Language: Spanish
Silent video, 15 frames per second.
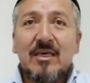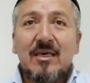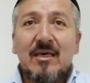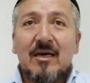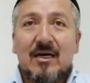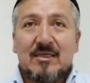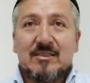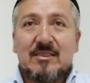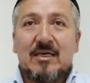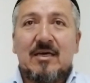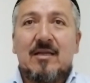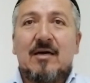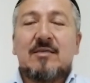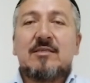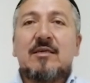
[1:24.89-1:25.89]
días
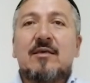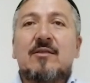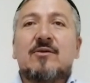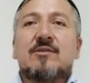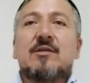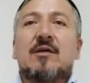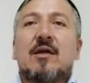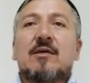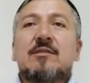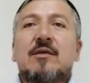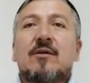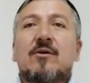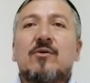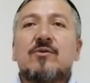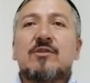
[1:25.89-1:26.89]
de nacido será
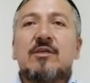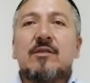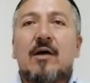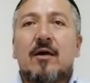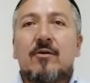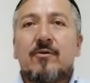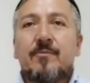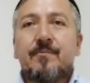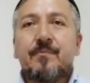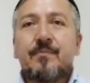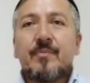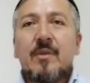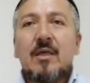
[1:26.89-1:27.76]
circuncidado